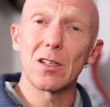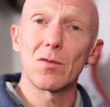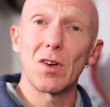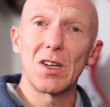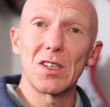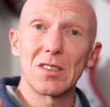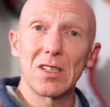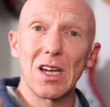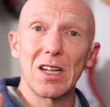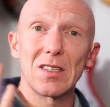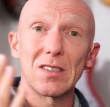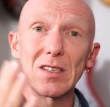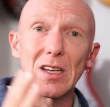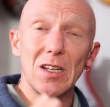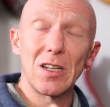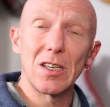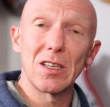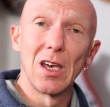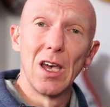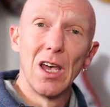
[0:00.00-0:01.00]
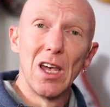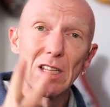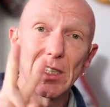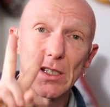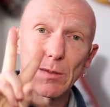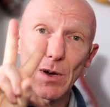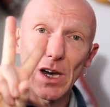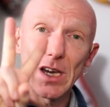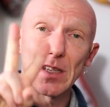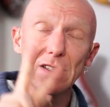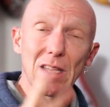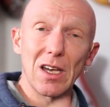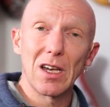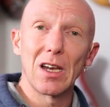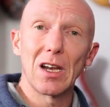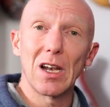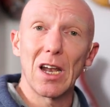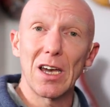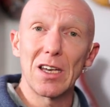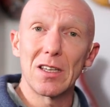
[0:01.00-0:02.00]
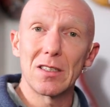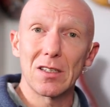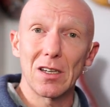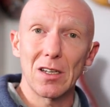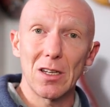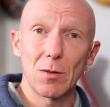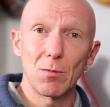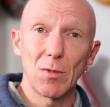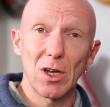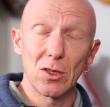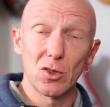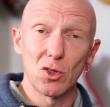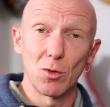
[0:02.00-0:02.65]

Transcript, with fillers: weil es tatsächlich zwei Sachen gleichzeitig macht.